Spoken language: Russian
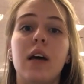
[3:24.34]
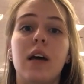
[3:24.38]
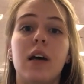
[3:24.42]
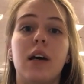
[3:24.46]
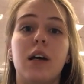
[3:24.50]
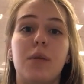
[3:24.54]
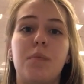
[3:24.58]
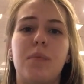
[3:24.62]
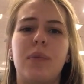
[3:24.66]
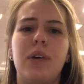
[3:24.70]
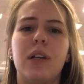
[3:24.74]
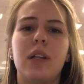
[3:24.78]

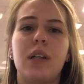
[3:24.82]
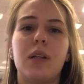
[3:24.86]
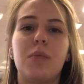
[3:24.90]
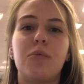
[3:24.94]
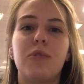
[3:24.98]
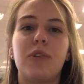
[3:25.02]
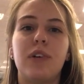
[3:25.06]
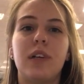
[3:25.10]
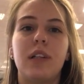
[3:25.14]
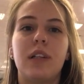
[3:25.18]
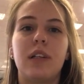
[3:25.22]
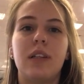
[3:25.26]
а,
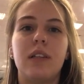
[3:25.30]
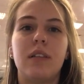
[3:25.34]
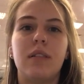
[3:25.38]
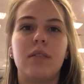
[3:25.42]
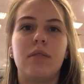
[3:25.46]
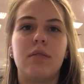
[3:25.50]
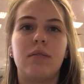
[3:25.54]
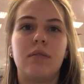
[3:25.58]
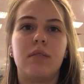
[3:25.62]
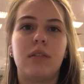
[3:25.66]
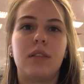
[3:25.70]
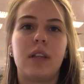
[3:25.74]
поэтому это,
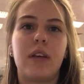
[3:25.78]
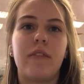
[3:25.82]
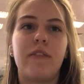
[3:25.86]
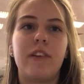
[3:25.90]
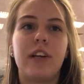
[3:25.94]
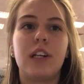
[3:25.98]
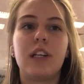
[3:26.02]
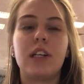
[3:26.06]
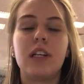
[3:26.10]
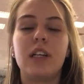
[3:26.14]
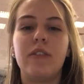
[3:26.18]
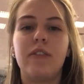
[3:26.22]

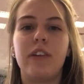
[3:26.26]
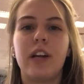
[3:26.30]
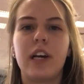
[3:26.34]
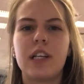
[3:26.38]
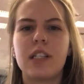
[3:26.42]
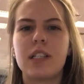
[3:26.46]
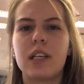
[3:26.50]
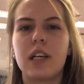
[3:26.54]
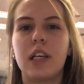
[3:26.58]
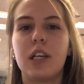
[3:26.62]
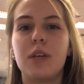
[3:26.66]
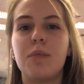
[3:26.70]
наверное, не
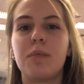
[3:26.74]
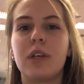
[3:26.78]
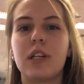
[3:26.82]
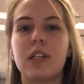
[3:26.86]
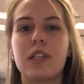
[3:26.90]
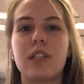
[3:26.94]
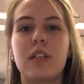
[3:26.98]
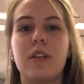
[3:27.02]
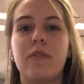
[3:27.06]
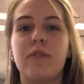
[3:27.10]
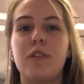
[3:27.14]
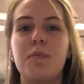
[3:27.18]
является каким-то
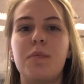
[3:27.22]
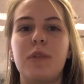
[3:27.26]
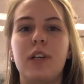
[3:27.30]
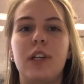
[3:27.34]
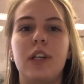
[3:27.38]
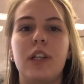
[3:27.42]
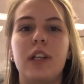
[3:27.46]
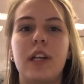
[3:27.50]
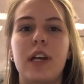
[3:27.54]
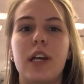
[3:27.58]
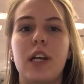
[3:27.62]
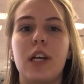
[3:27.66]
основным
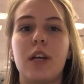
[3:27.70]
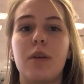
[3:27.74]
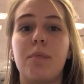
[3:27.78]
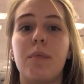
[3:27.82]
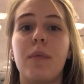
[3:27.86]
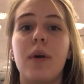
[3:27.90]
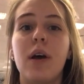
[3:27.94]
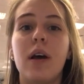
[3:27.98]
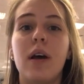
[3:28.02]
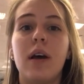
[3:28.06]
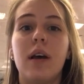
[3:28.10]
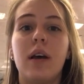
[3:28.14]
критерием.